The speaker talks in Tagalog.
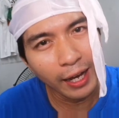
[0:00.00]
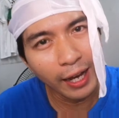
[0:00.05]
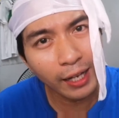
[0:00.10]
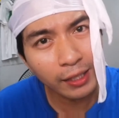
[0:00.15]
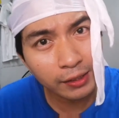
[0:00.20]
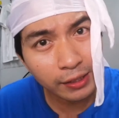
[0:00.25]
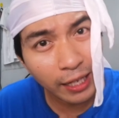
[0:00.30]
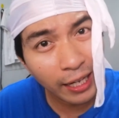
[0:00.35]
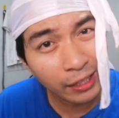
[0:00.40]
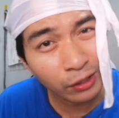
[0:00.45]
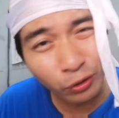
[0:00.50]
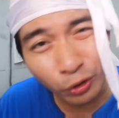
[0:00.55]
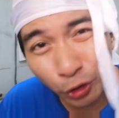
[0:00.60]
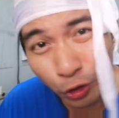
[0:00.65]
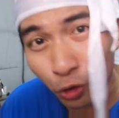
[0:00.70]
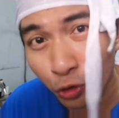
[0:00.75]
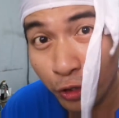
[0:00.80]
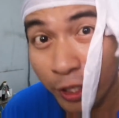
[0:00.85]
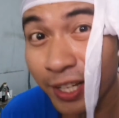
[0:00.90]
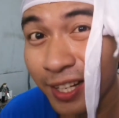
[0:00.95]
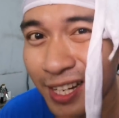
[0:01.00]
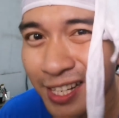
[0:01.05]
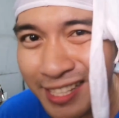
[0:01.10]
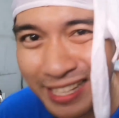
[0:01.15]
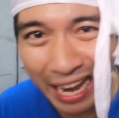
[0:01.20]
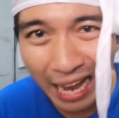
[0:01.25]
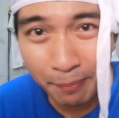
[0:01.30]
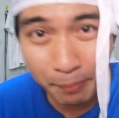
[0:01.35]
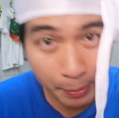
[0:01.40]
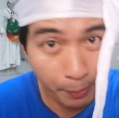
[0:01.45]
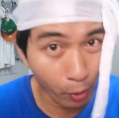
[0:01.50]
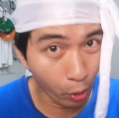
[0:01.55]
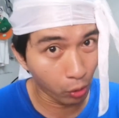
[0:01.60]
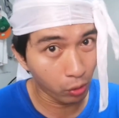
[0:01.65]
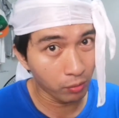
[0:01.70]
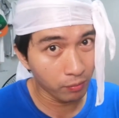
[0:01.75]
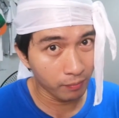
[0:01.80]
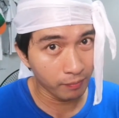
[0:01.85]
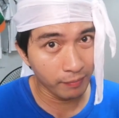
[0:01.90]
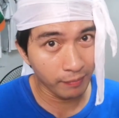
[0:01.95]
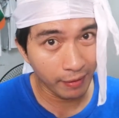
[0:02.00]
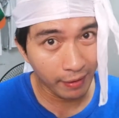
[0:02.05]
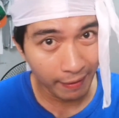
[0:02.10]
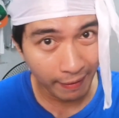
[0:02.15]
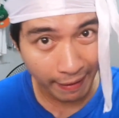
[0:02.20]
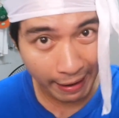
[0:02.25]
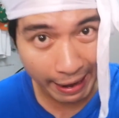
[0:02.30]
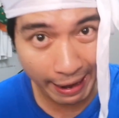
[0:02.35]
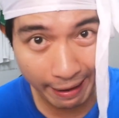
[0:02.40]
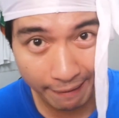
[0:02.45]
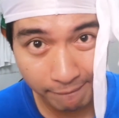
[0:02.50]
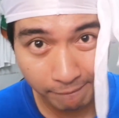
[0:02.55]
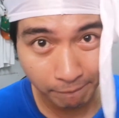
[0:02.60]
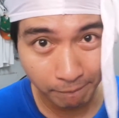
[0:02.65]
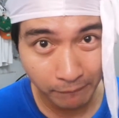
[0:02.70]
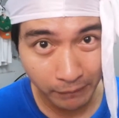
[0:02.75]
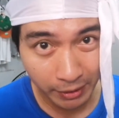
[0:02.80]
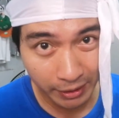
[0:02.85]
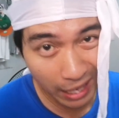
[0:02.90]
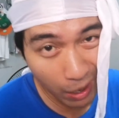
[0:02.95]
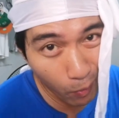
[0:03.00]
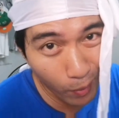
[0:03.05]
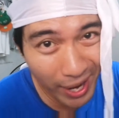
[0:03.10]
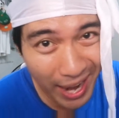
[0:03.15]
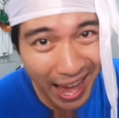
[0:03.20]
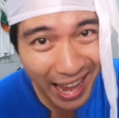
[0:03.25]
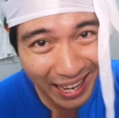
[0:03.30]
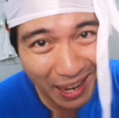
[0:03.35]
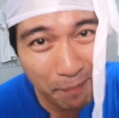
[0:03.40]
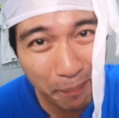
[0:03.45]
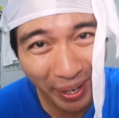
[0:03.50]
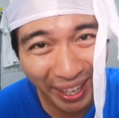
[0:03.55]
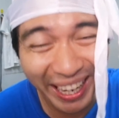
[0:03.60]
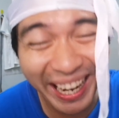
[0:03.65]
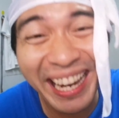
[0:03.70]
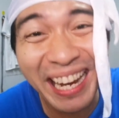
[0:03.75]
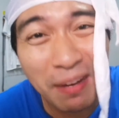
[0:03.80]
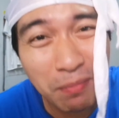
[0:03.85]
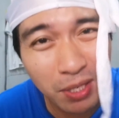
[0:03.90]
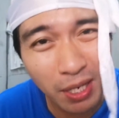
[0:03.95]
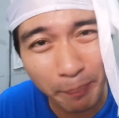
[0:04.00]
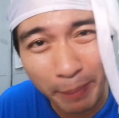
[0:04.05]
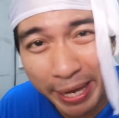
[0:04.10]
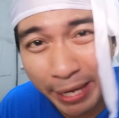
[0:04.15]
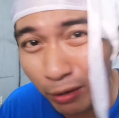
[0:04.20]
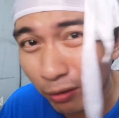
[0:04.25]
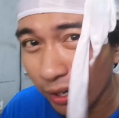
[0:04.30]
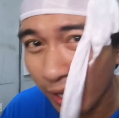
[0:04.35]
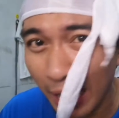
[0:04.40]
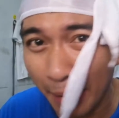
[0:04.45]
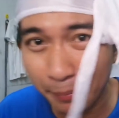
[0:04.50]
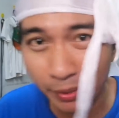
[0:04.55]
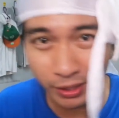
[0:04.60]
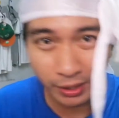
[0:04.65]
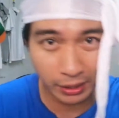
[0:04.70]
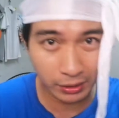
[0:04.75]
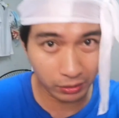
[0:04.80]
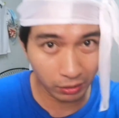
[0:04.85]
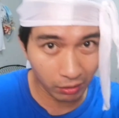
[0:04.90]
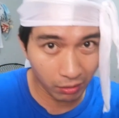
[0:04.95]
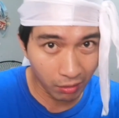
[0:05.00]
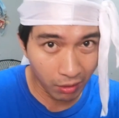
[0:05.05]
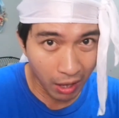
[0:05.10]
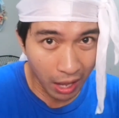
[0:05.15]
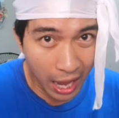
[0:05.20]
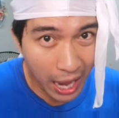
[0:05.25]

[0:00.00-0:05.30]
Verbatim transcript: At ano yung sinasabi mo? Ha? Na wala kang pakialam sa mayor namin dito?